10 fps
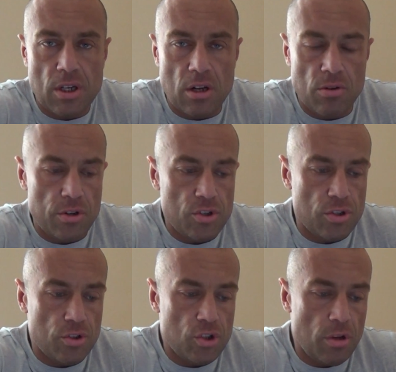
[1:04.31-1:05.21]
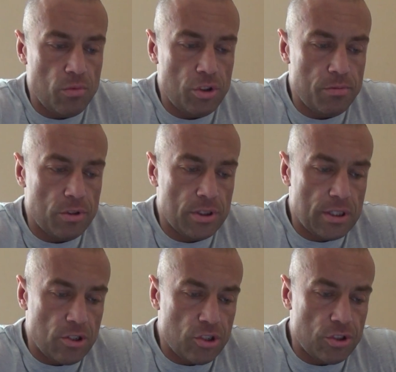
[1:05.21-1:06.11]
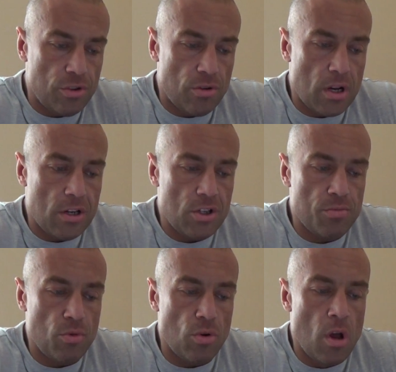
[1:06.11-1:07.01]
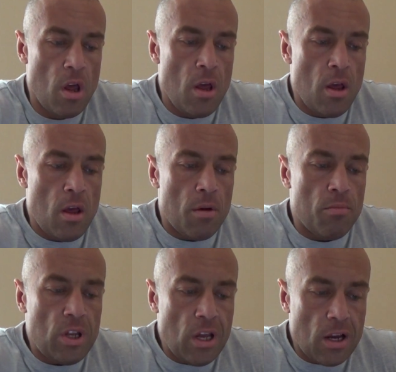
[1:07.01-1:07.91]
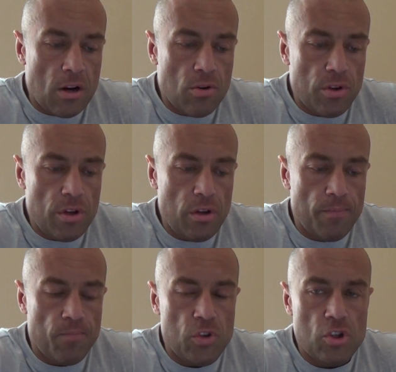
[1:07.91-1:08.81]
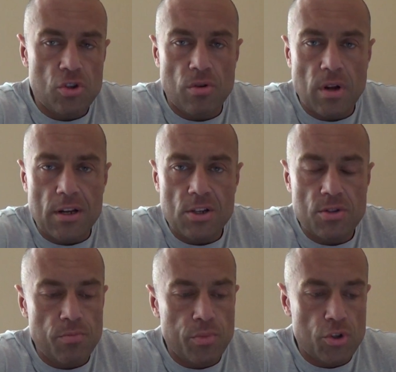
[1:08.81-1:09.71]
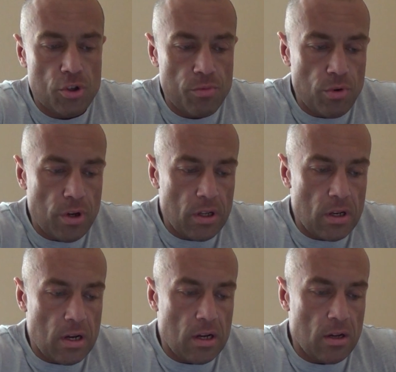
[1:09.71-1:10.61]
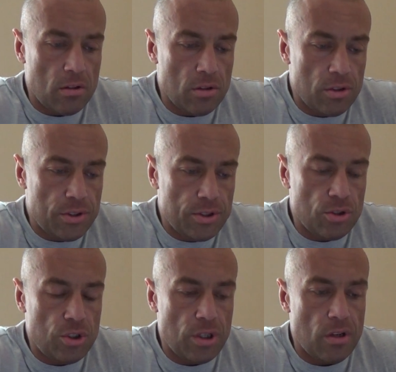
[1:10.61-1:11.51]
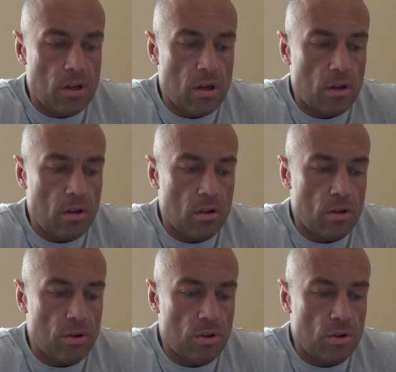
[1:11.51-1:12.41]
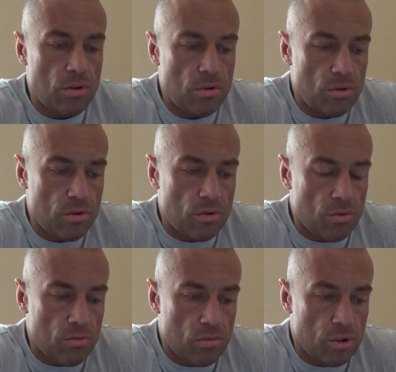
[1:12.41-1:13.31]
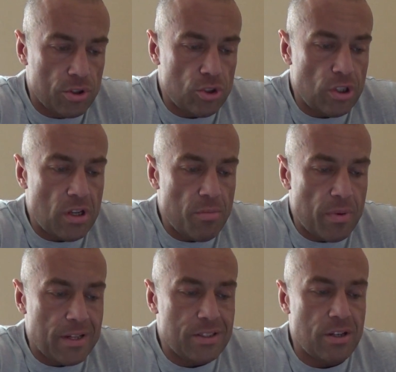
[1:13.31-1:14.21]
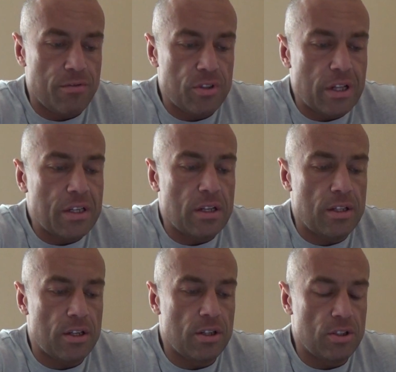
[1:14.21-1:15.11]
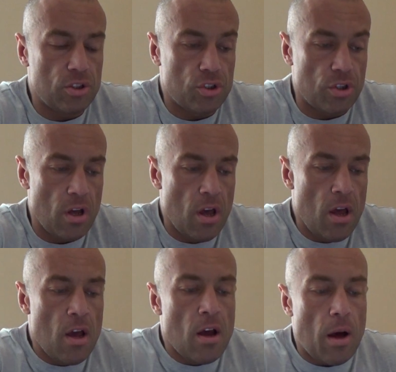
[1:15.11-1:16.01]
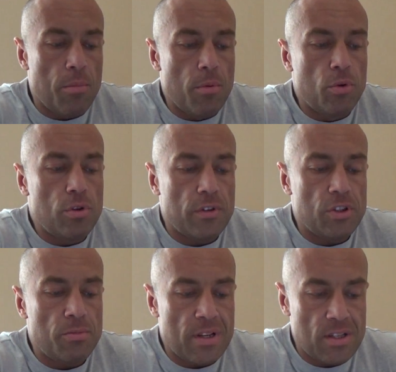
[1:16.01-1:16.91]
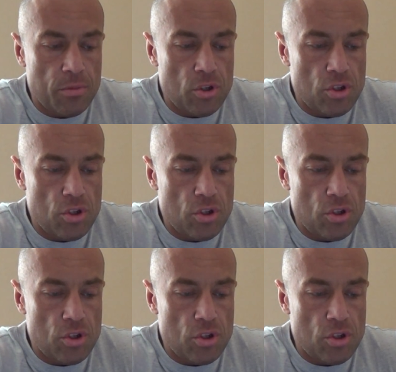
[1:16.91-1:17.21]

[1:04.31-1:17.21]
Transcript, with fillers: kaloryczny, czyli musimy dostarczać do organizmu mniej kalorii niż organizm potrzebuje na y, codzienne, y, do codziennej pracy, na wydatek energetyczny. Aby budować masę